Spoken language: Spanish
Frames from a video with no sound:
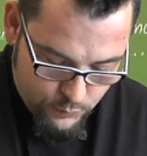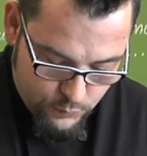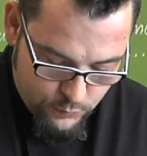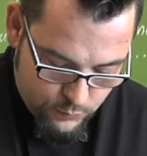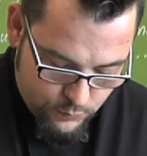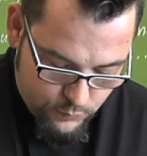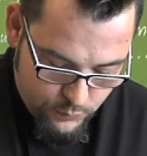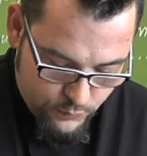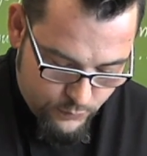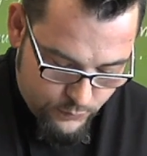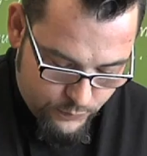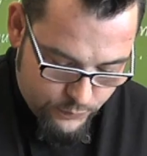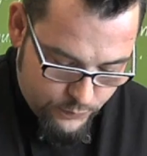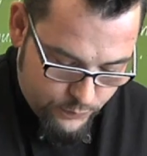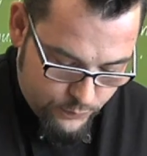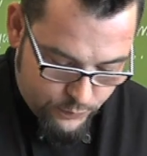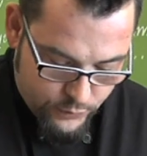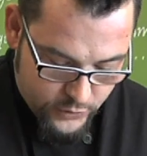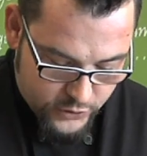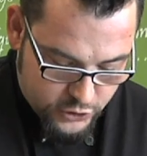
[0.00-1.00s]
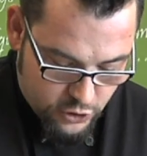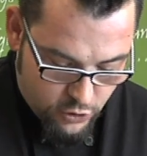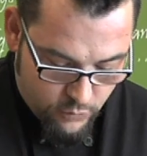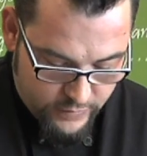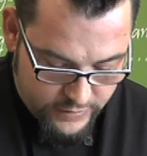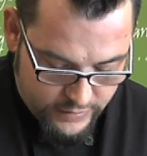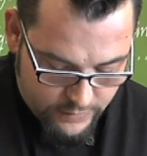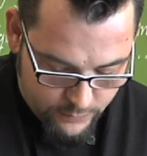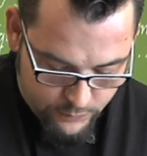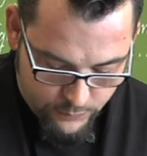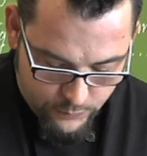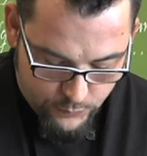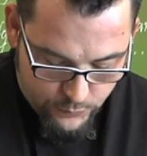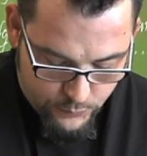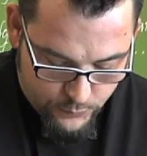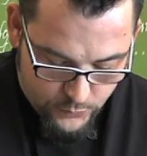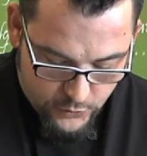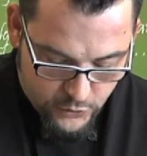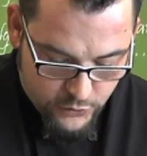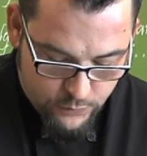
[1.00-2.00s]
¿Y a quién podemos encontrar? Pues hombre,
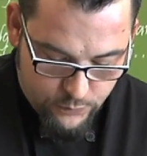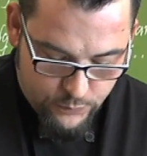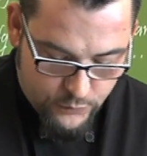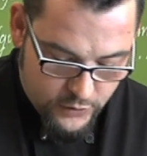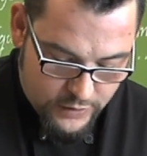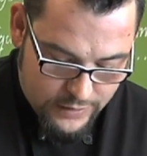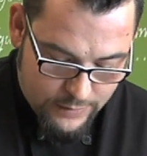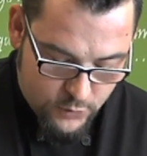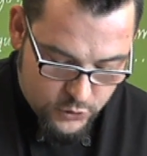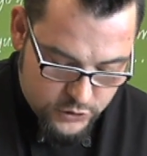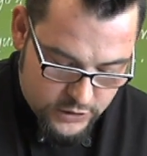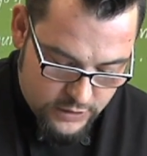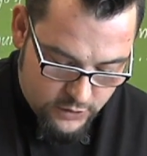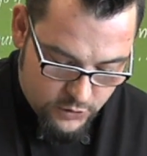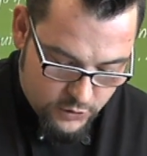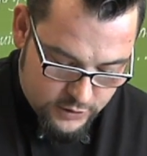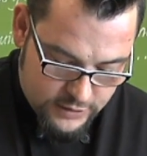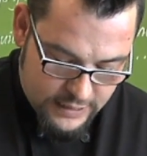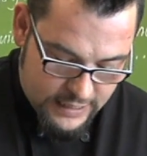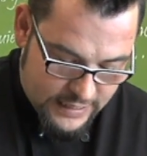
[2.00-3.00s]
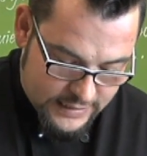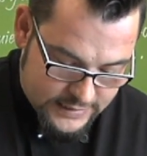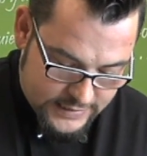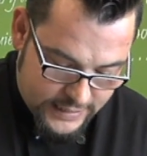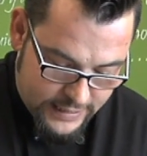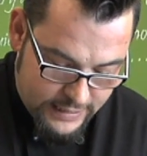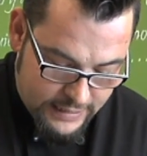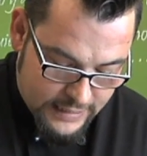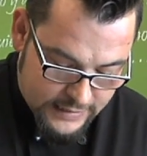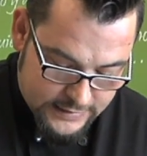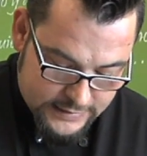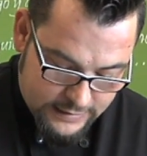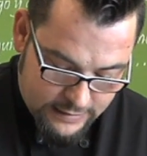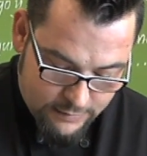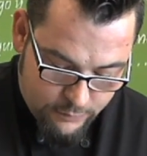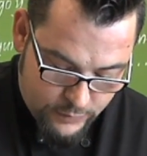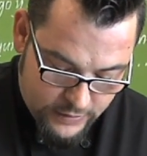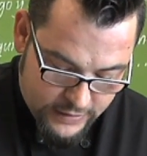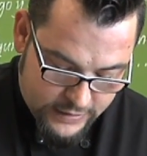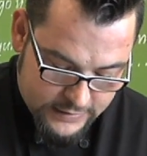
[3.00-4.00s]
podemos encontrar a Seila
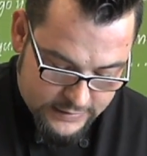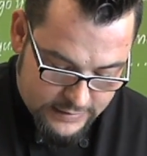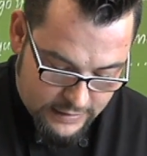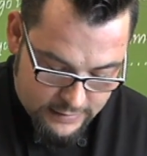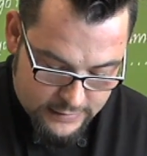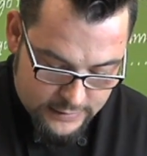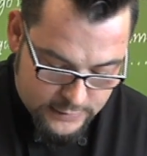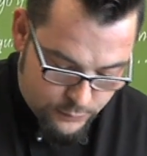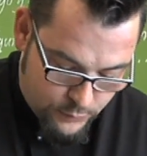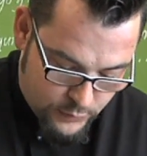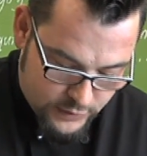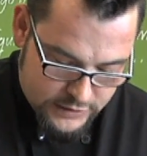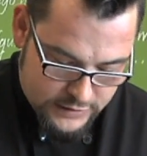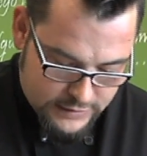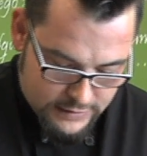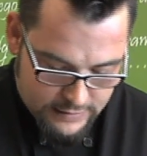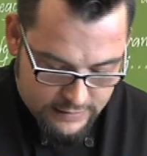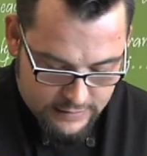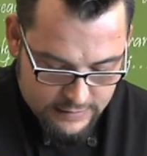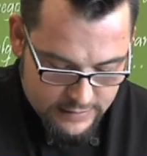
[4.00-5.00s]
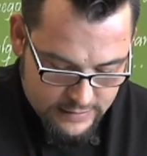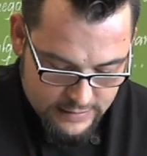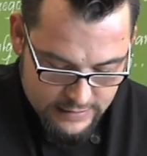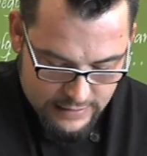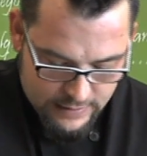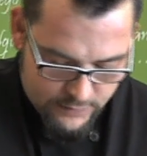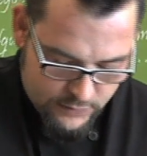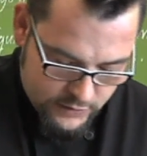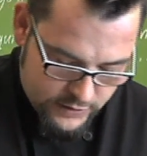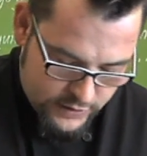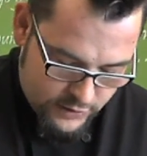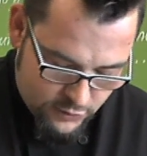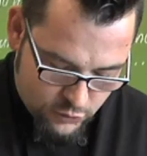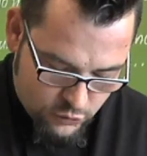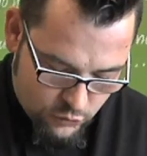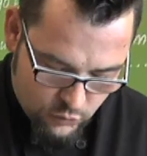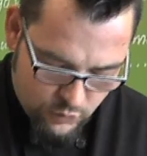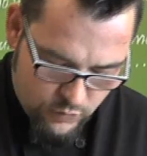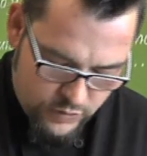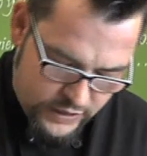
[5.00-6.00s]
siempre que está dispuesta a
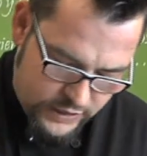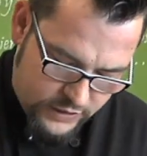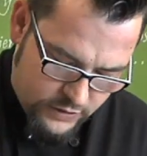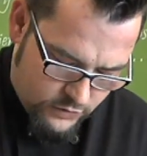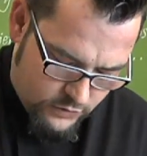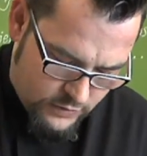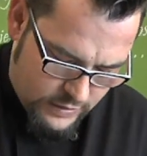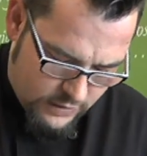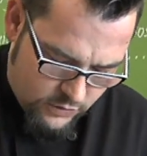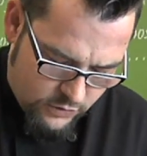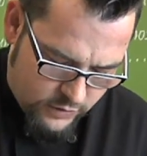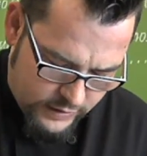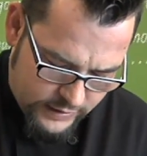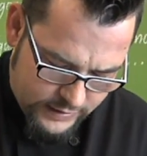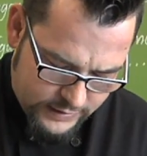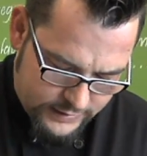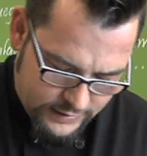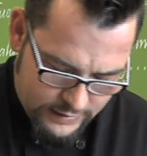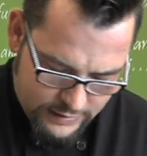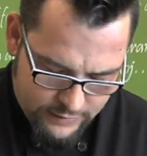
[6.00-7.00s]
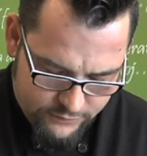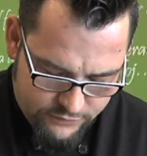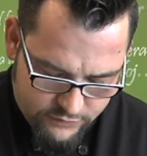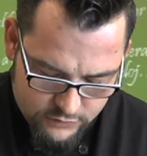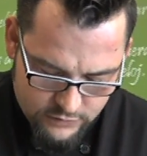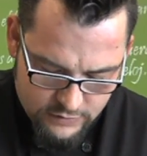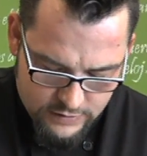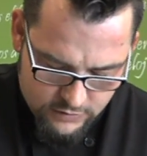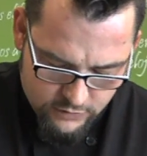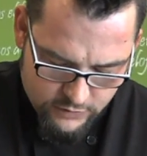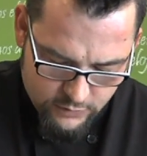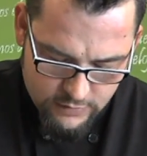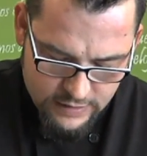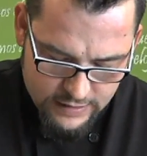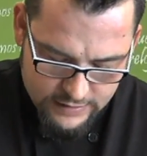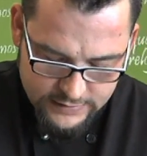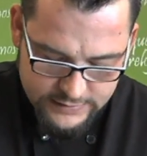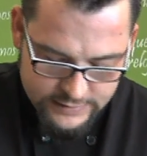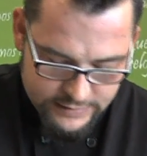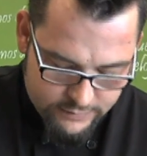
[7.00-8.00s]
ponernos un vino, a coger el teléfono, a coger
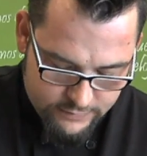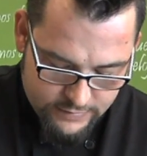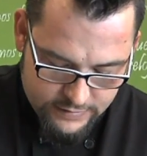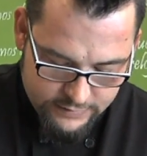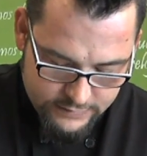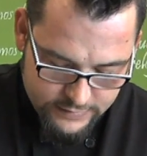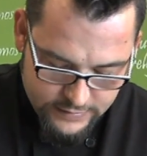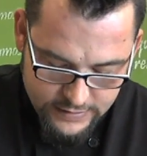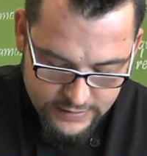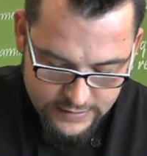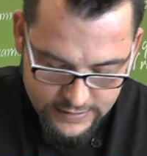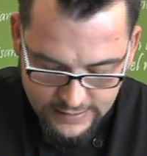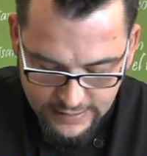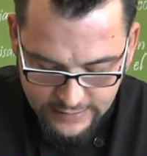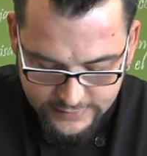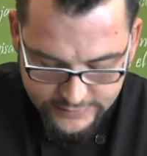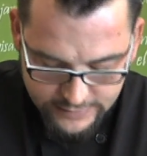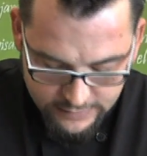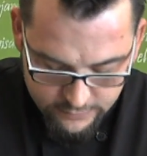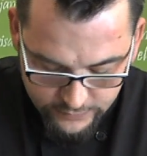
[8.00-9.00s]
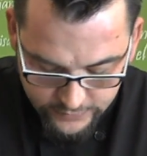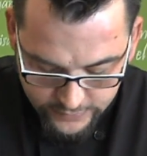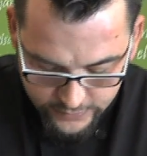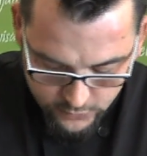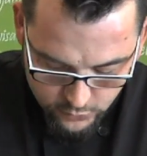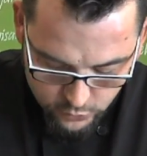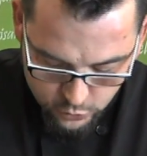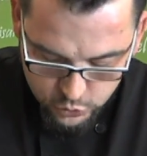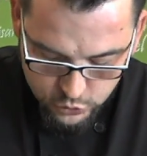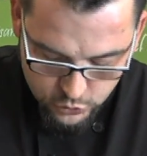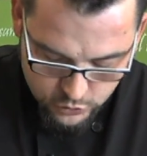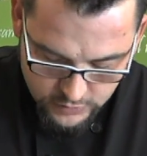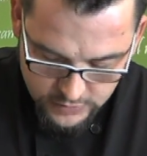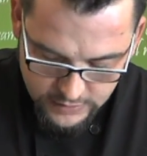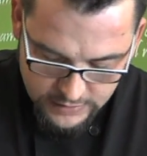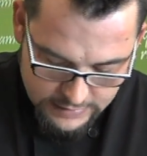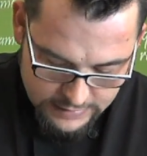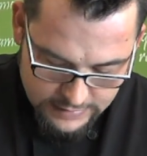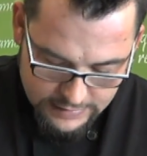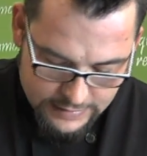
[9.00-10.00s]
una reserva, a servirnos
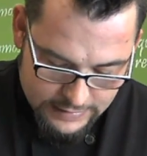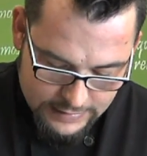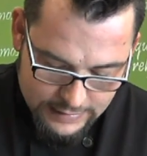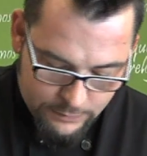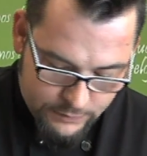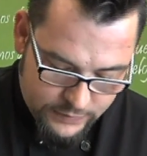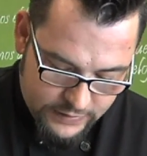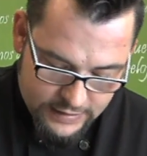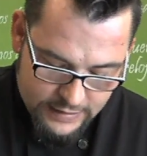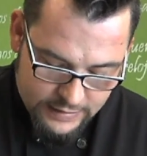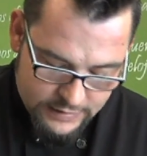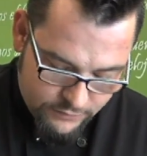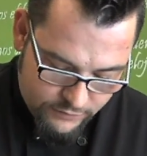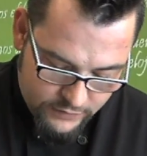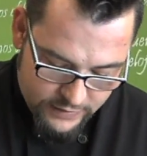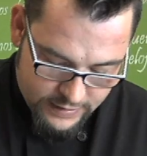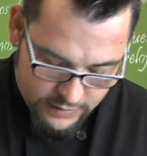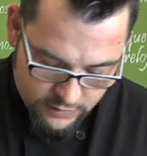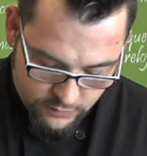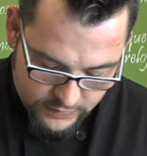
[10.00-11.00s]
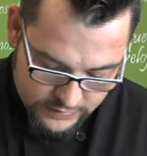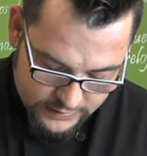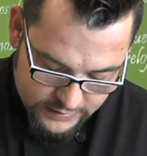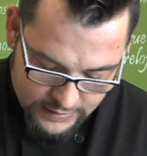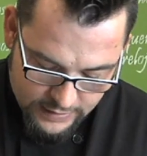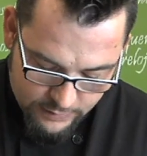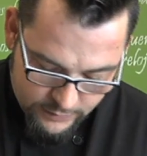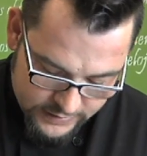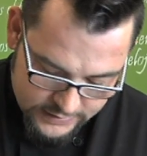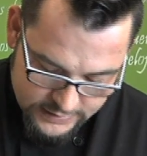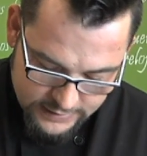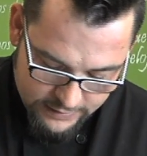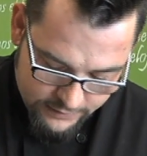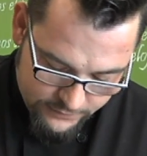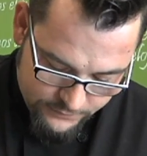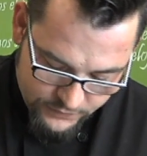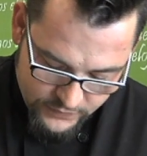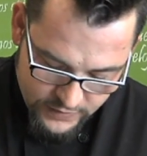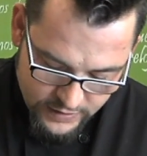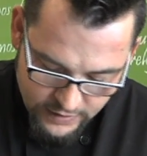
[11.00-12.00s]
rápida y eficazmente la
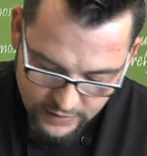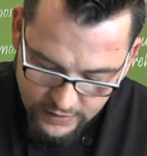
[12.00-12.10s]
mesa.